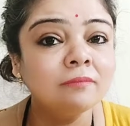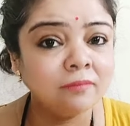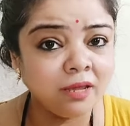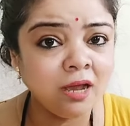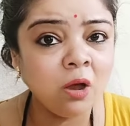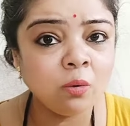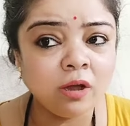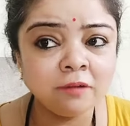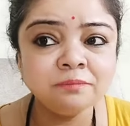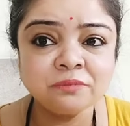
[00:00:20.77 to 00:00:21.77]
देखा
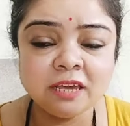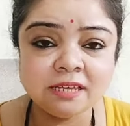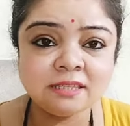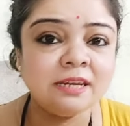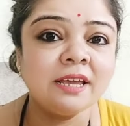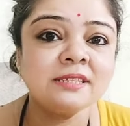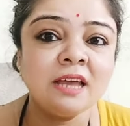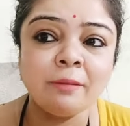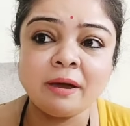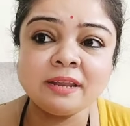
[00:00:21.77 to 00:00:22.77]
होगा कि किस तरीके से
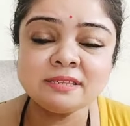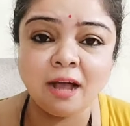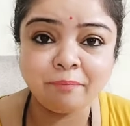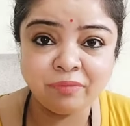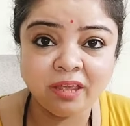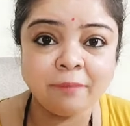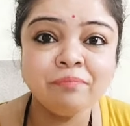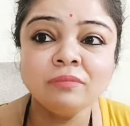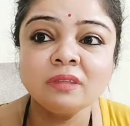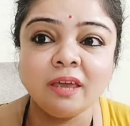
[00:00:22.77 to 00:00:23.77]
हमारे सामने
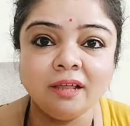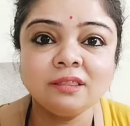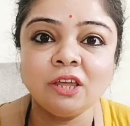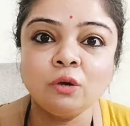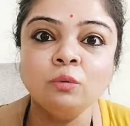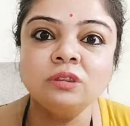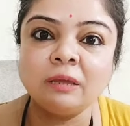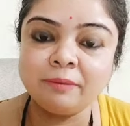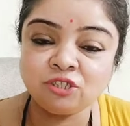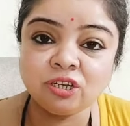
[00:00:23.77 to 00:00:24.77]
खेलते
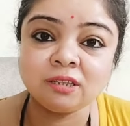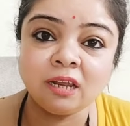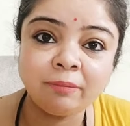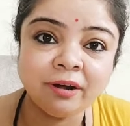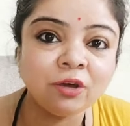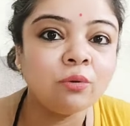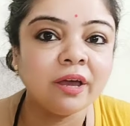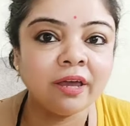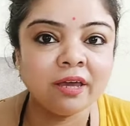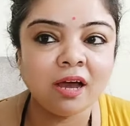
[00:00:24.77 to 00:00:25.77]
कूदते बच्चे इतने बड़े हो
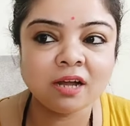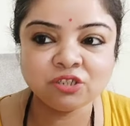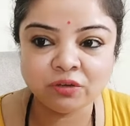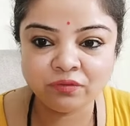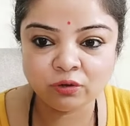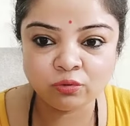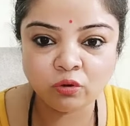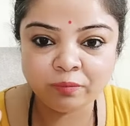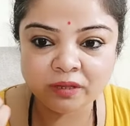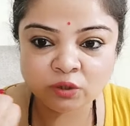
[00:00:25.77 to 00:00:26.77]
गए हैं आज कि फिर
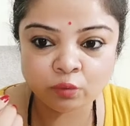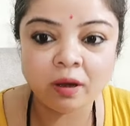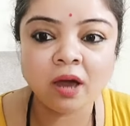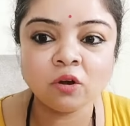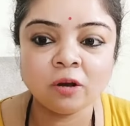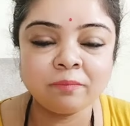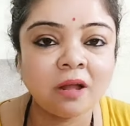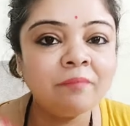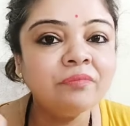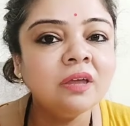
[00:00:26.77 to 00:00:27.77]
उनको अपनी ज़ुबान और
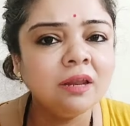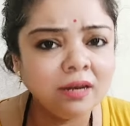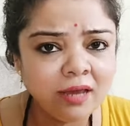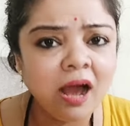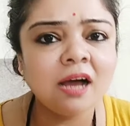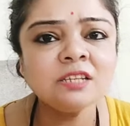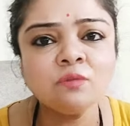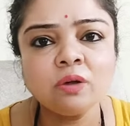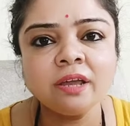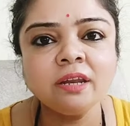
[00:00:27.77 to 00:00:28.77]
अपना लिहाज
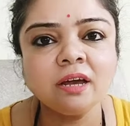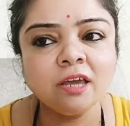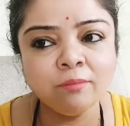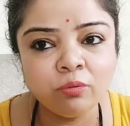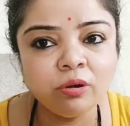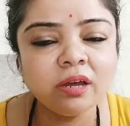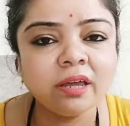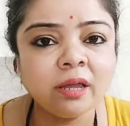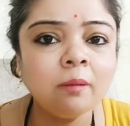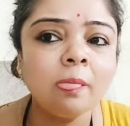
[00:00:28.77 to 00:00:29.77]
वो कहीं ना कहीं भूल
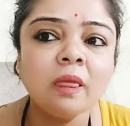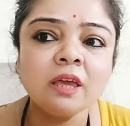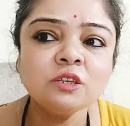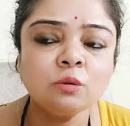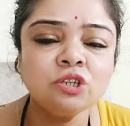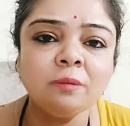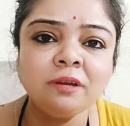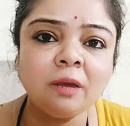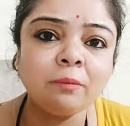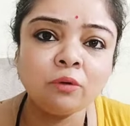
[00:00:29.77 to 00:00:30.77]
गए हैं कि सोशल
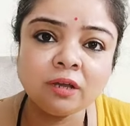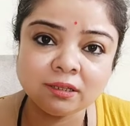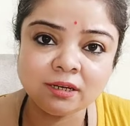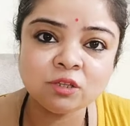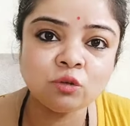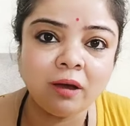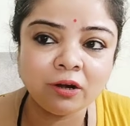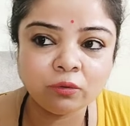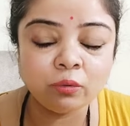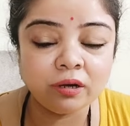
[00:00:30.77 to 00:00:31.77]
मीडिया पर उन्हें कितनी
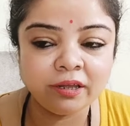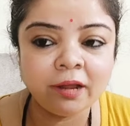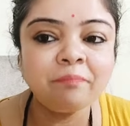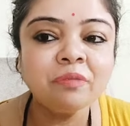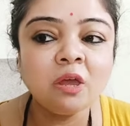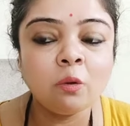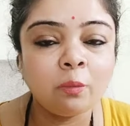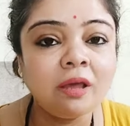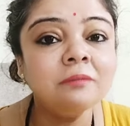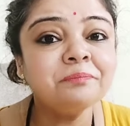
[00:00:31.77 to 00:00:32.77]
ज़ुबान खोलनी है
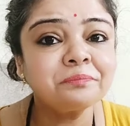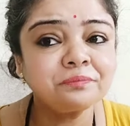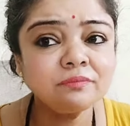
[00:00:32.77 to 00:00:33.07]
वेल well,